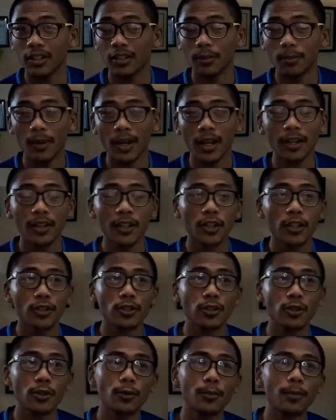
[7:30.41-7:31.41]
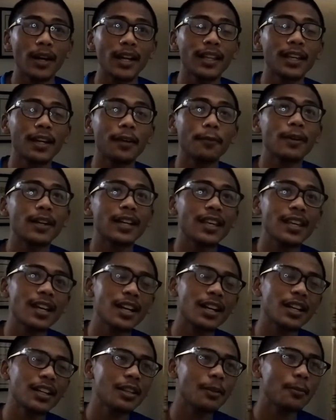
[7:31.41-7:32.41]
Diba? So, bali, ang
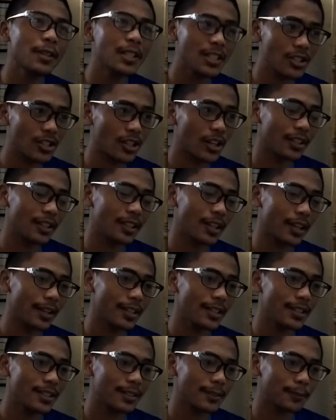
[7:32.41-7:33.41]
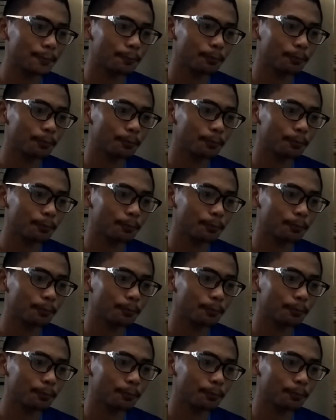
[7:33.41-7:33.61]
mangyayari naman dyan, guys,